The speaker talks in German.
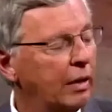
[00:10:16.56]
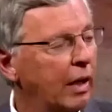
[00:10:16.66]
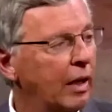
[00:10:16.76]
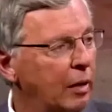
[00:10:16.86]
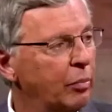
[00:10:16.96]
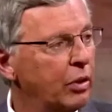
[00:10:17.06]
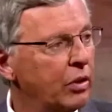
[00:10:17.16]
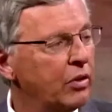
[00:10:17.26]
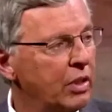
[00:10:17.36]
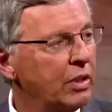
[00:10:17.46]
ein
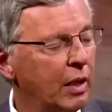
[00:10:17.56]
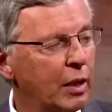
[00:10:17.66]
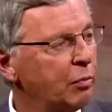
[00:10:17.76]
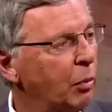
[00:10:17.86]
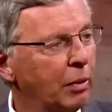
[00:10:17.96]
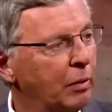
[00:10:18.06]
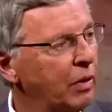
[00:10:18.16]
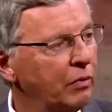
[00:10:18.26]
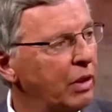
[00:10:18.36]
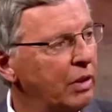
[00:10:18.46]
erhebliches mhm. Sicherheitsproblem, mhm.
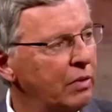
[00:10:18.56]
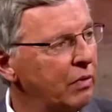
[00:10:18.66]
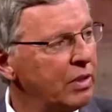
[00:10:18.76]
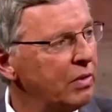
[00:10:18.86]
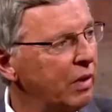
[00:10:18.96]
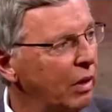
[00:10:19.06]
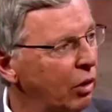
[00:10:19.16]
wenn wir nicht wissen, wer